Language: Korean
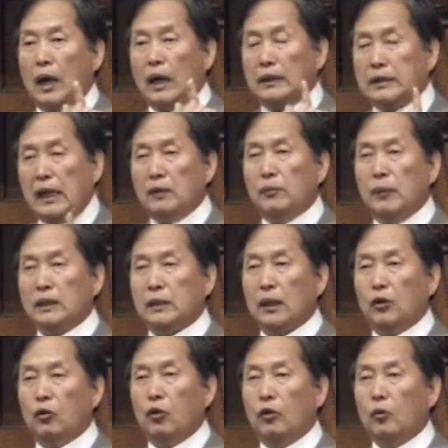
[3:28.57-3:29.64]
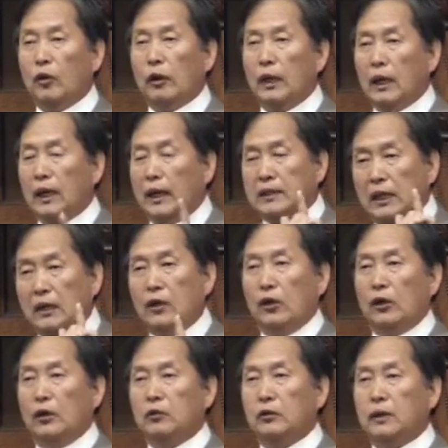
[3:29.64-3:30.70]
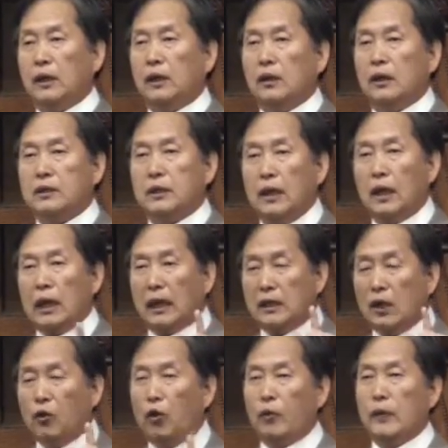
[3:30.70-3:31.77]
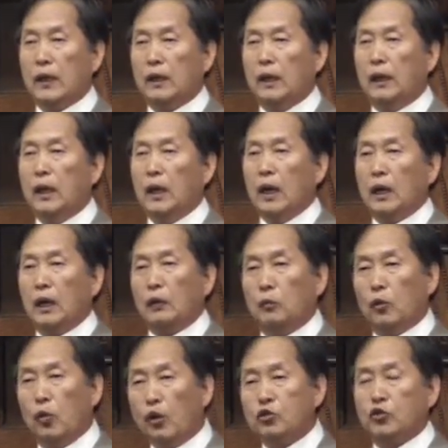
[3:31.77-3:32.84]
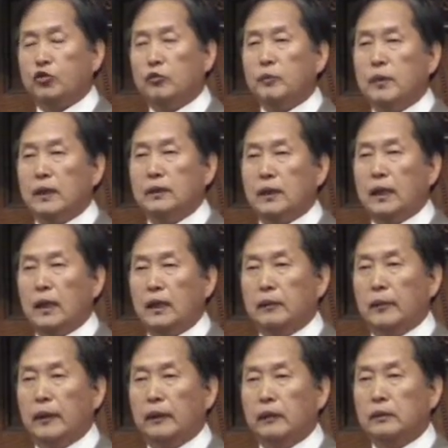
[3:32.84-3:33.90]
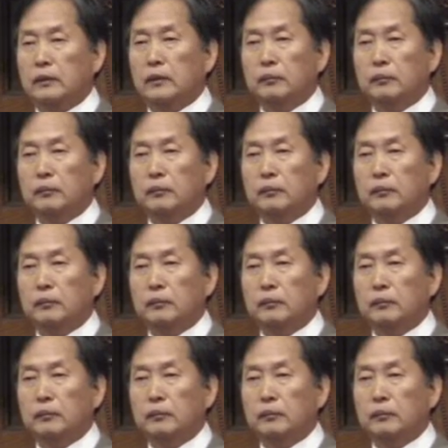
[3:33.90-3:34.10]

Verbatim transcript: 가장 막다른 골목에 가장 어려운 때 역사의 가장 고비에 하나님 꼭 준비하신 하나님이에요.